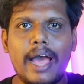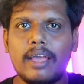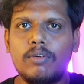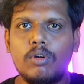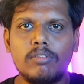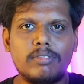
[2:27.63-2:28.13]

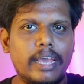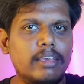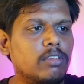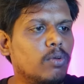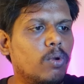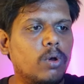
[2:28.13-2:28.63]
பேக்கோட
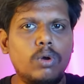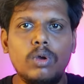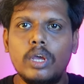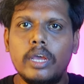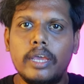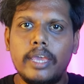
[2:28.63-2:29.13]
சைஸ் எவ்வளோ
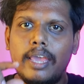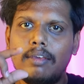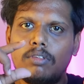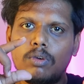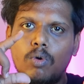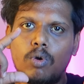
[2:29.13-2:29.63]

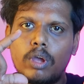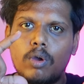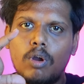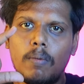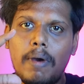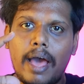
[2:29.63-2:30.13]
ஏஎஸ்சி
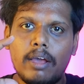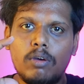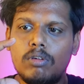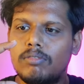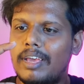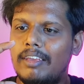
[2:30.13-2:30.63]
கோடக்கோட பேக்
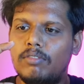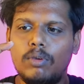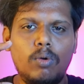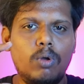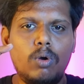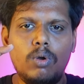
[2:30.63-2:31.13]
பேக்கோட சைஸ்
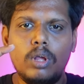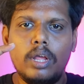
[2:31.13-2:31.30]
இவ்வளோ